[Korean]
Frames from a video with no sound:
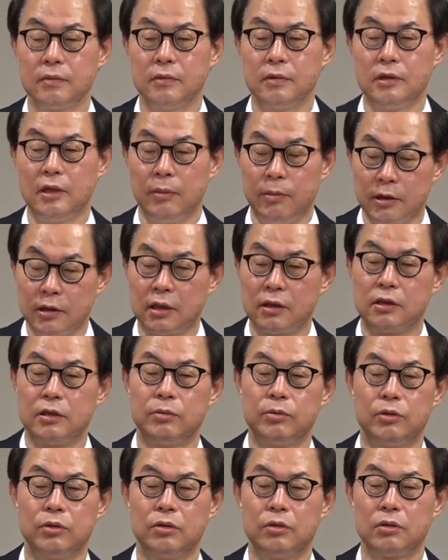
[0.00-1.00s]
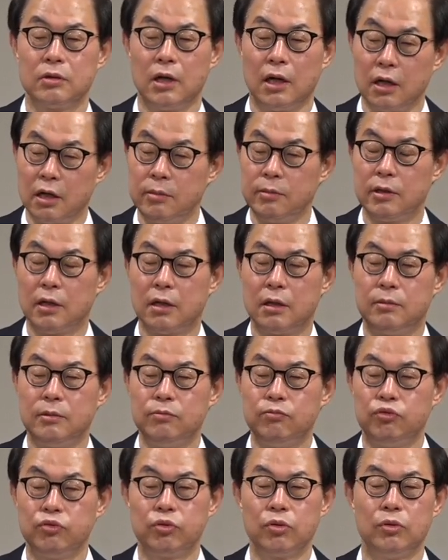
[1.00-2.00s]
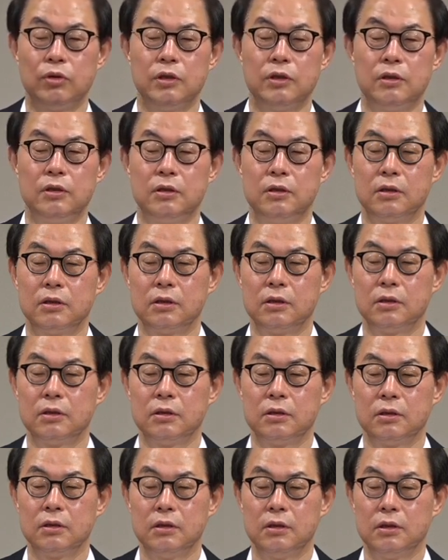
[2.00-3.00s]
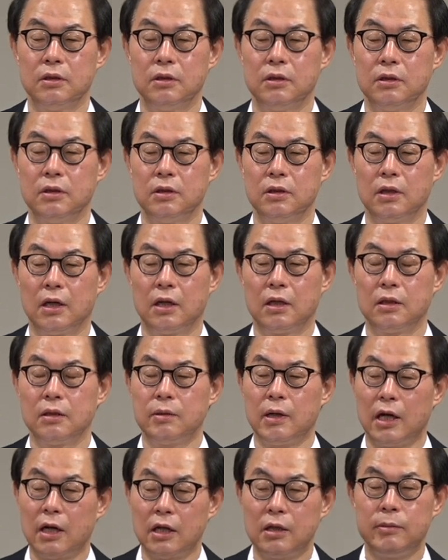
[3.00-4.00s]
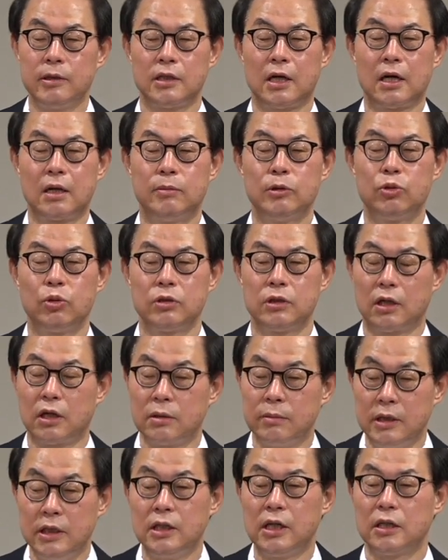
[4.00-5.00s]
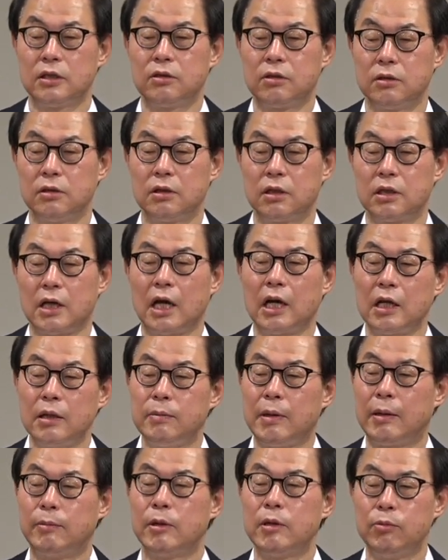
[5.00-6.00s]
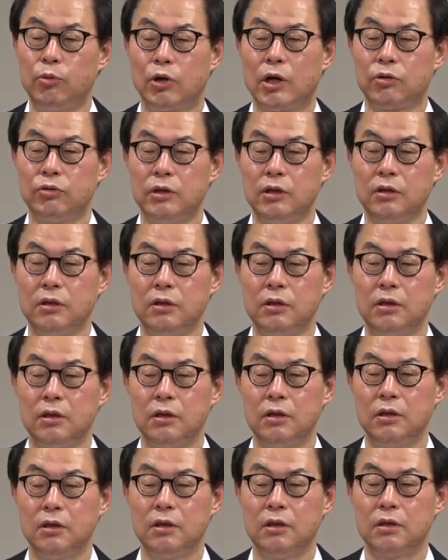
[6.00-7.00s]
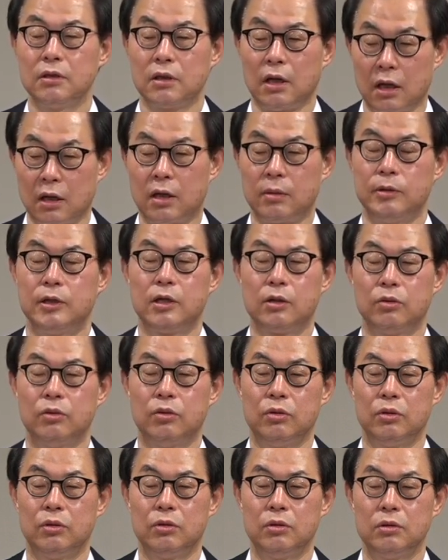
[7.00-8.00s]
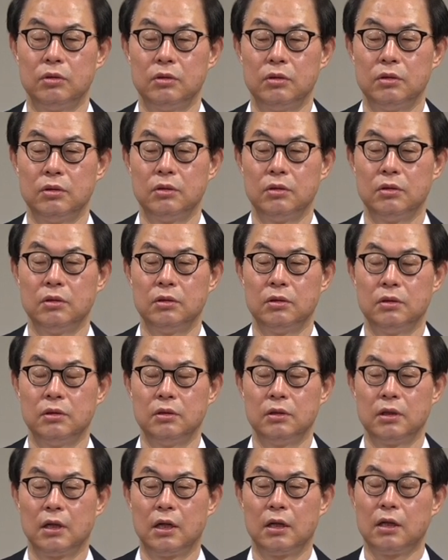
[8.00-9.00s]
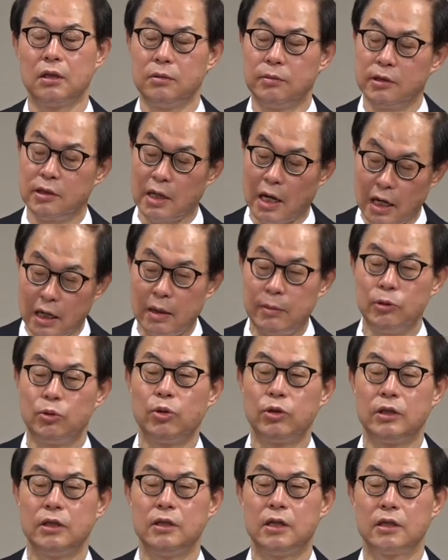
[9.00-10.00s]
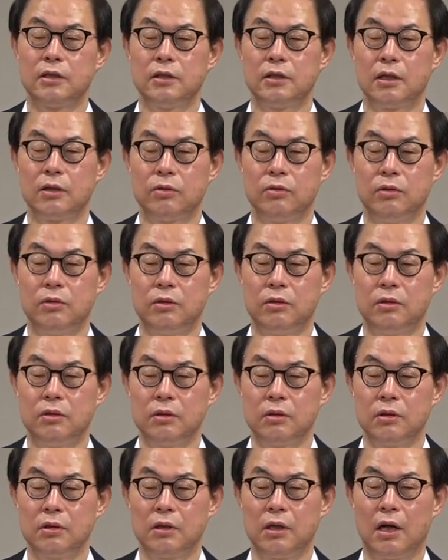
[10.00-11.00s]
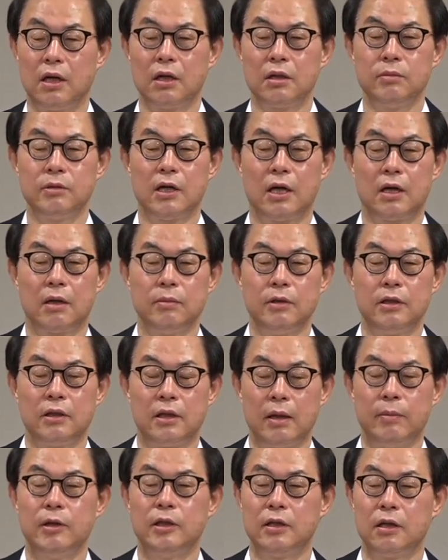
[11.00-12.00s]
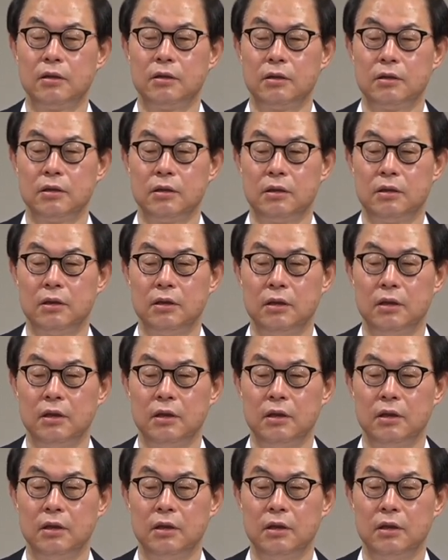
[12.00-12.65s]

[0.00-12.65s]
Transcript: 예배자 되십시오. 그러니까 하나님의 사람은 무서워요. 하나님, 하나님의 사람을 통해서 하나님이 일하시거든요. 하나님 방법이 뭐라고요? 사람이라고. 하나님은 사람을 통해서 일하신다고. 그러니까 하나님의 사람이 되면 되는 거죠.